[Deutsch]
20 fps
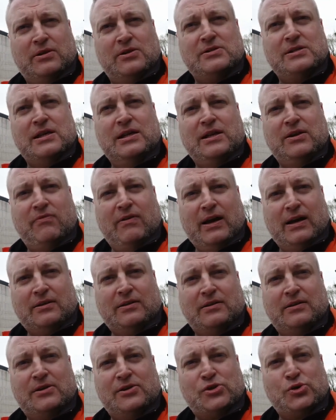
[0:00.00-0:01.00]
Also ich
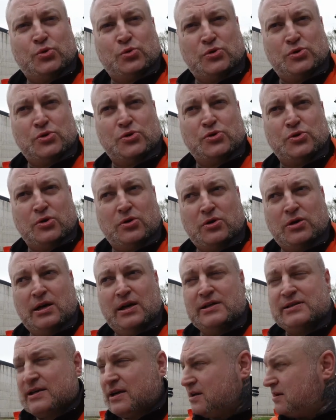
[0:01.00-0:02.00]
werte das sozusagen
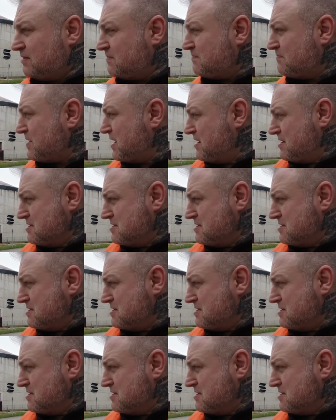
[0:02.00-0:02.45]
als einen